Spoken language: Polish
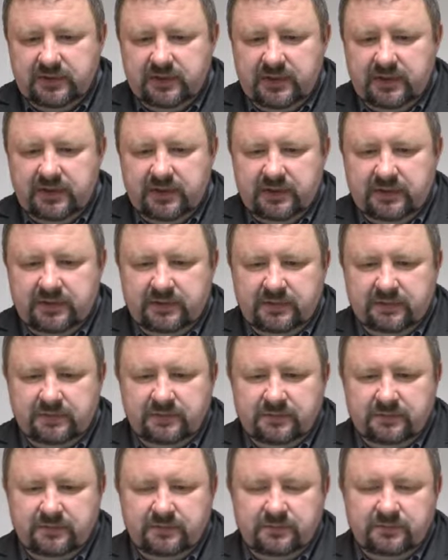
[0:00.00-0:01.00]
A
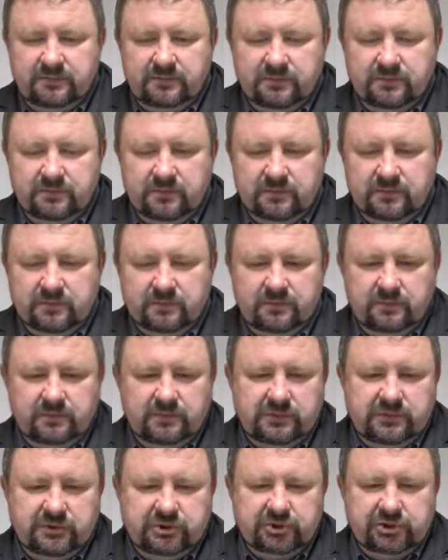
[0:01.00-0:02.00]

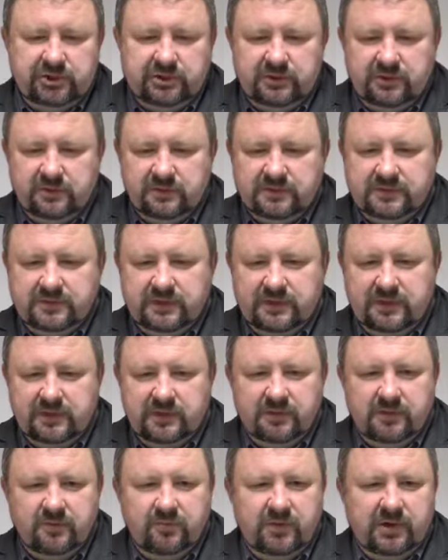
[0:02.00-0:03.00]
mm, niszczenie
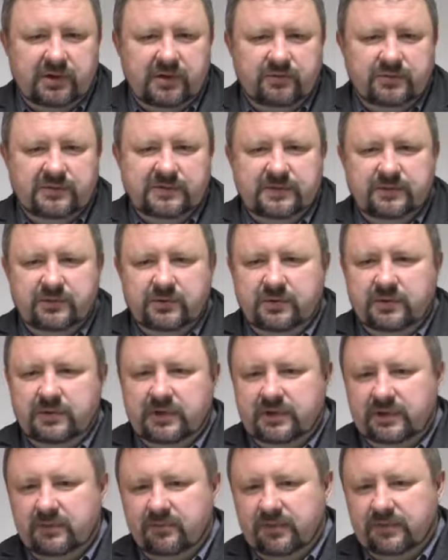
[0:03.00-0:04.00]
lusterek, kopanie po
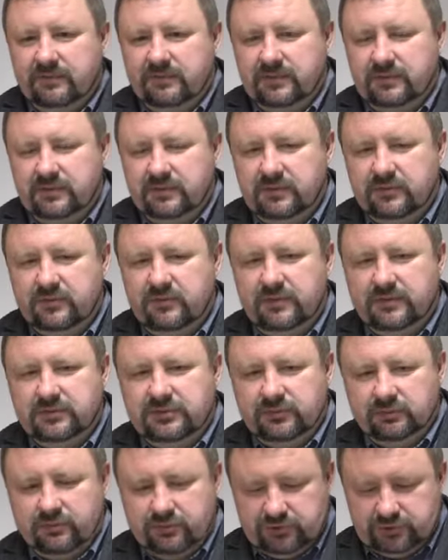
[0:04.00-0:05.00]
samochodach naprawdę nie odbywa
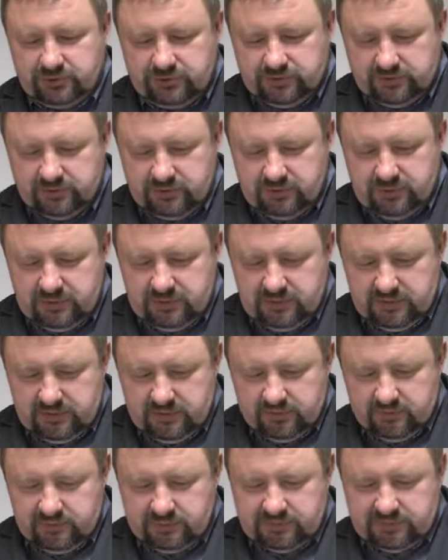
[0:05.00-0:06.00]
się po cichu.
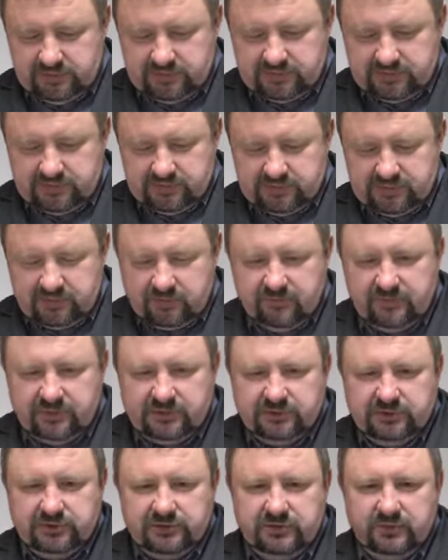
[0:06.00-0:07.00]
Można coś
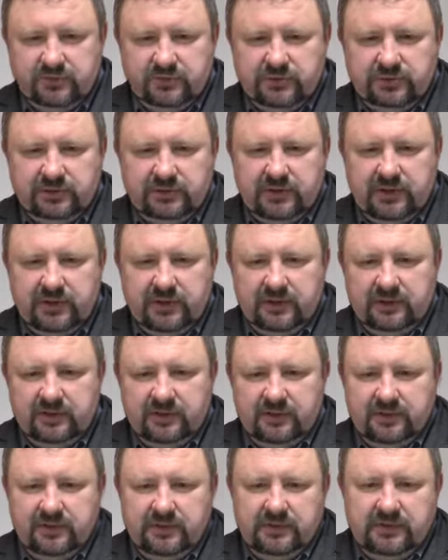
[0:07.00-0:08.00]
zauważyć, można
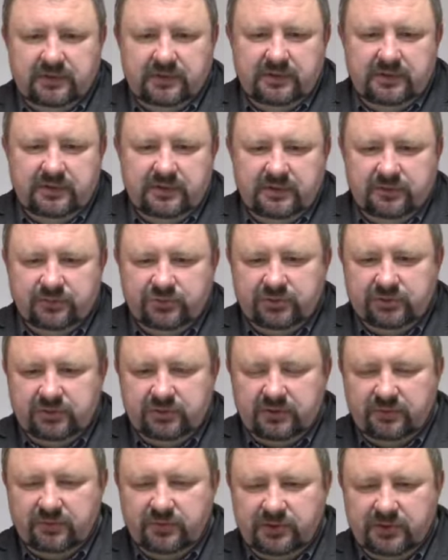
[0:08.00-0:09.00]
e, przy
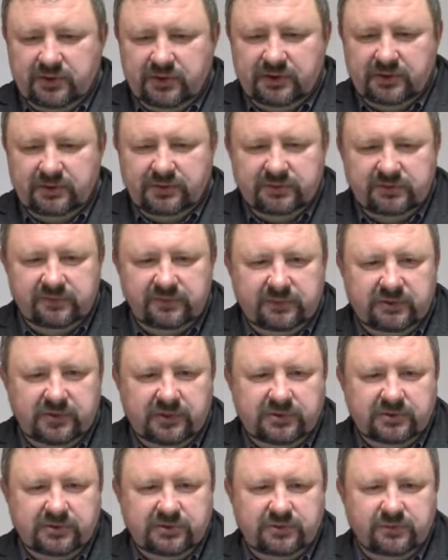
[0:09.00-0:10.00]
odrobinie chęci
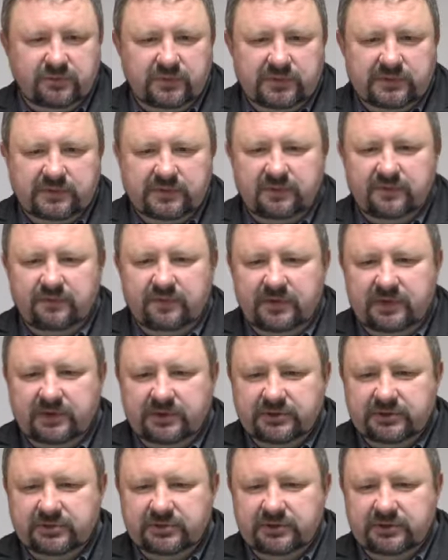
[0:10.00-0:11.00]
wykręcić numer
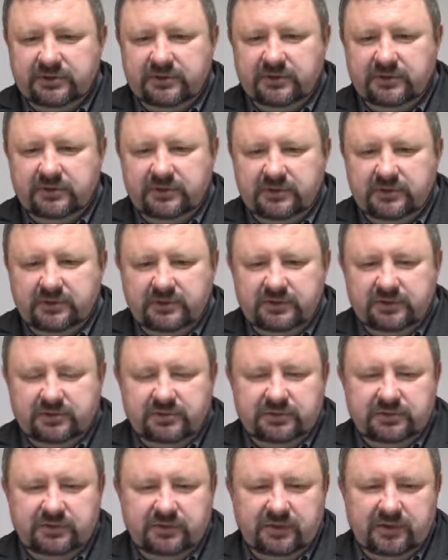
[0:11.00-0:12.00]
112
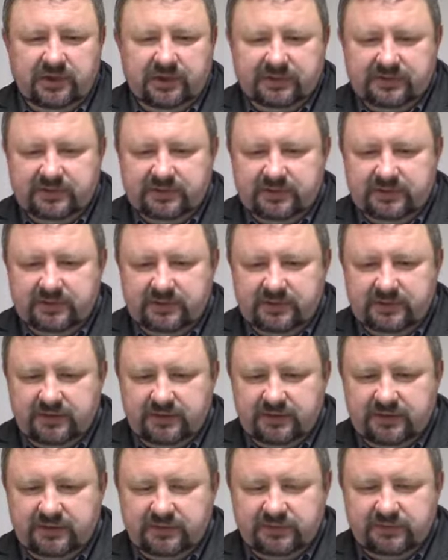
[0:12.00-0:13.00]
czy do nas
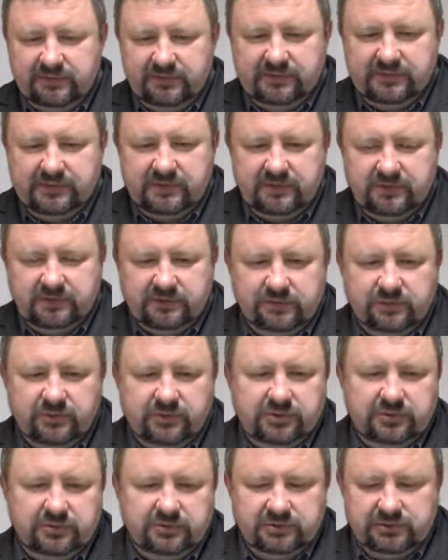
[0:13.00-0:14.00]

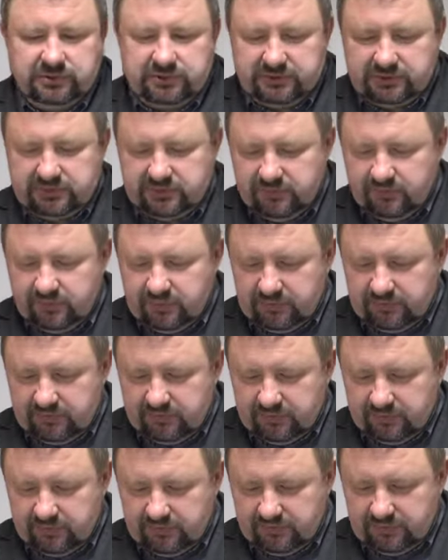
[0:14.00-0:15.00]
986 e, i
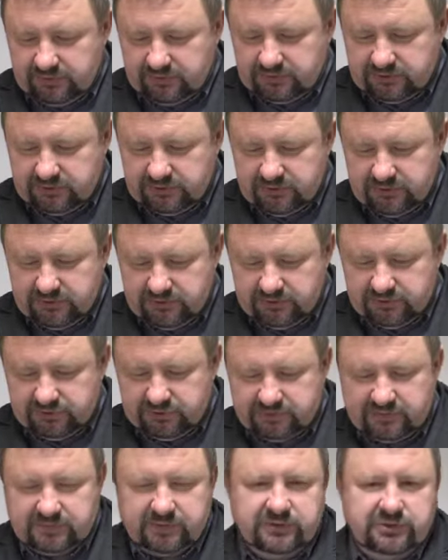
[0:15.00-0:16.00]
poinformować,
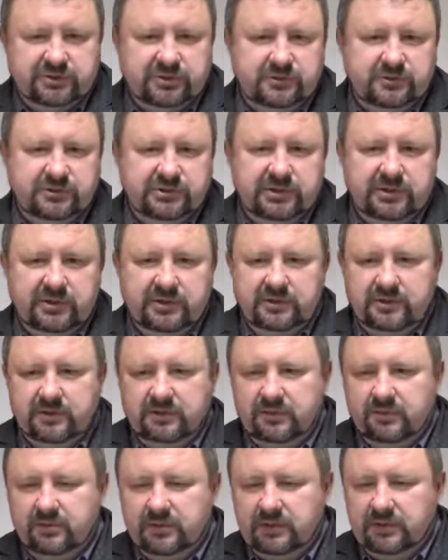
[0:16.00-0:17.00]
że coś się dzieje
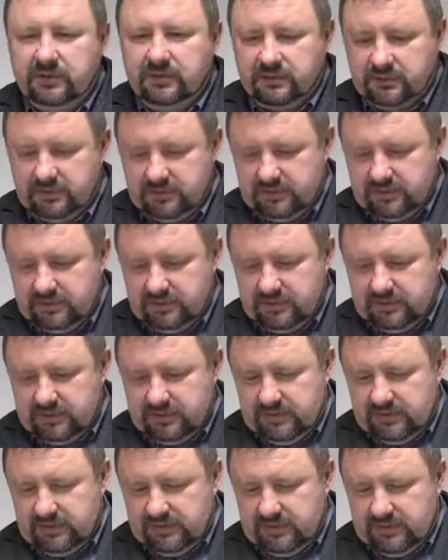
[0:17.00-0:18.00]
niedobrego.
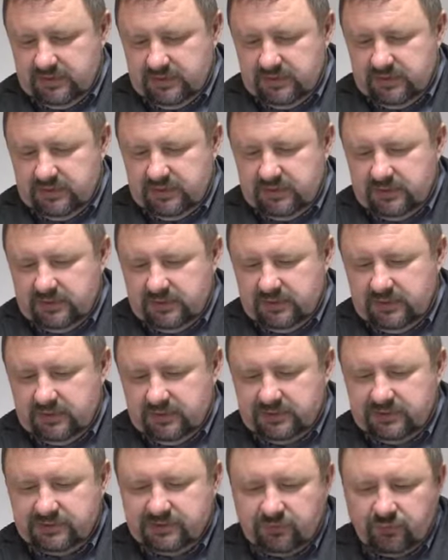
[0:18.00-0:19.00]

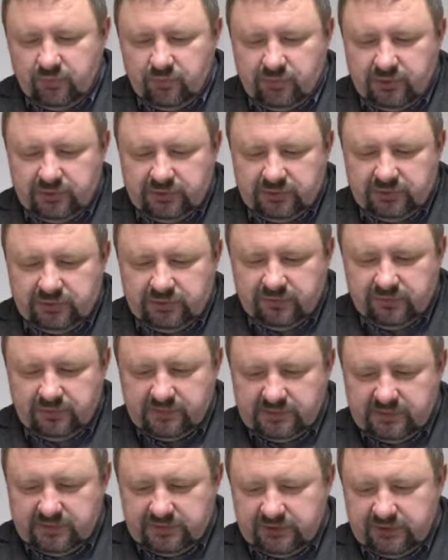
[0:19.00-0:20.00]
E, chciałbym powiedzieć o
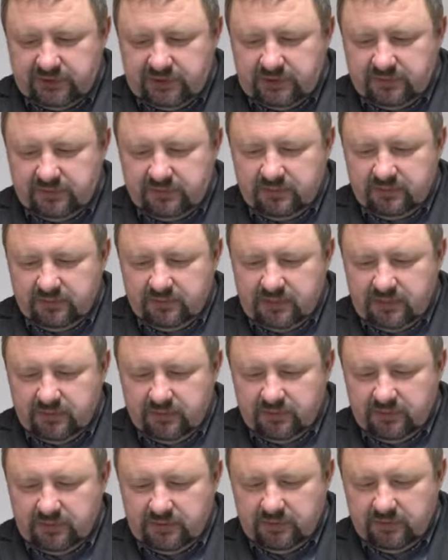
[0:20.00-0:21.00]
dwóch zdarzeniach, które
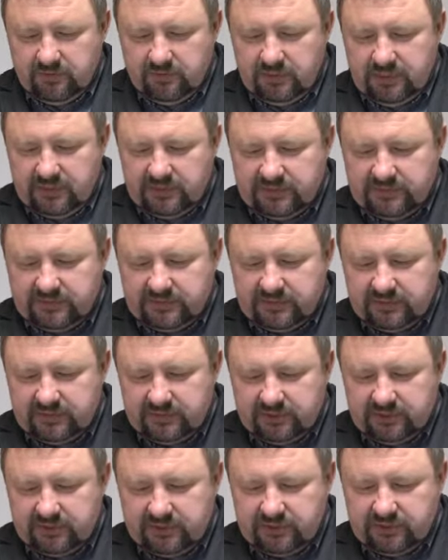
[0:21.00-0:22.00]
miały miejsce
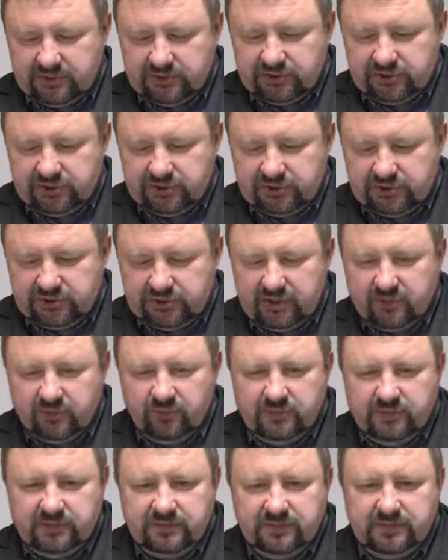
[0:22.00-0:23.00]
na terenie Szczecinka,
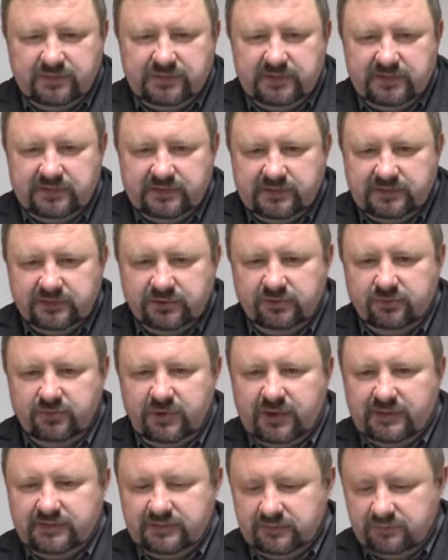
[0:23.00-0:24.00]
były związane z naszą
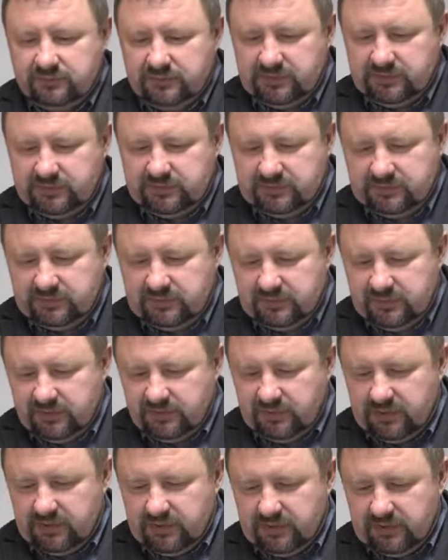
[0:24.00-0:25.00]
pracą, między
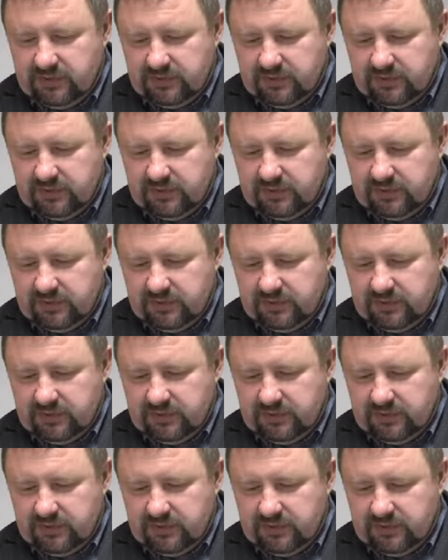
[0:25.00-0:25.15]
innymi